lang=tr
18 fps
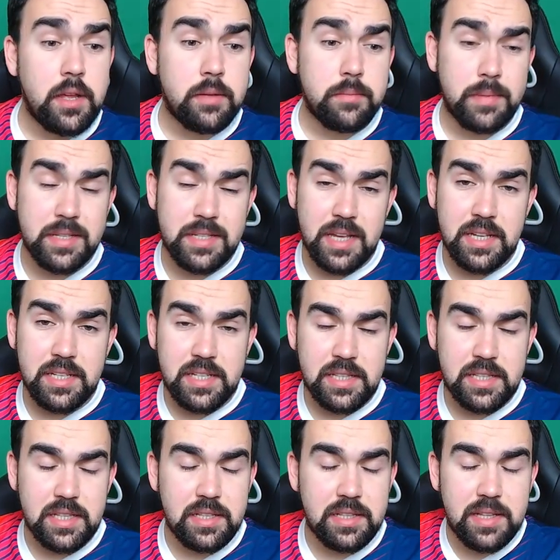mesai
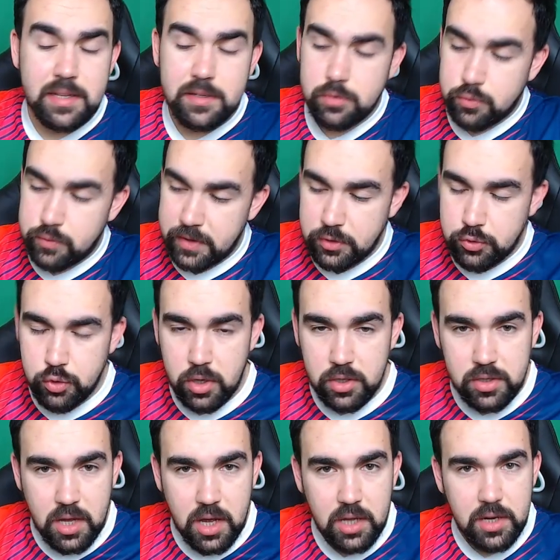kilitlediler ve şu
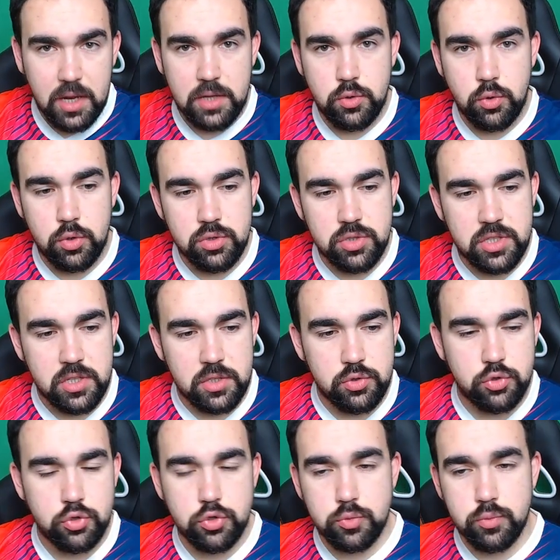an hala yoğun
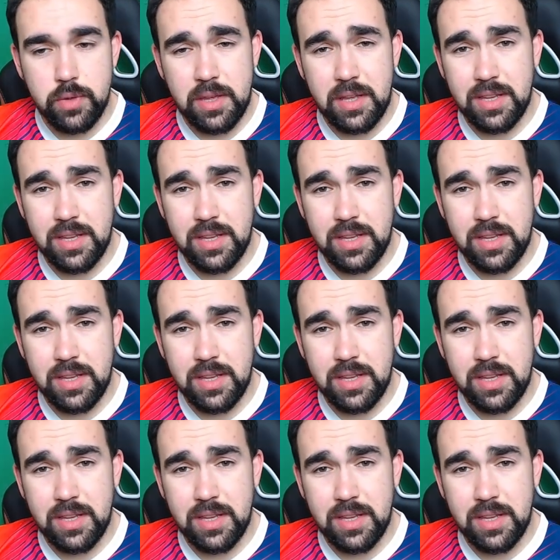çalışıyorum.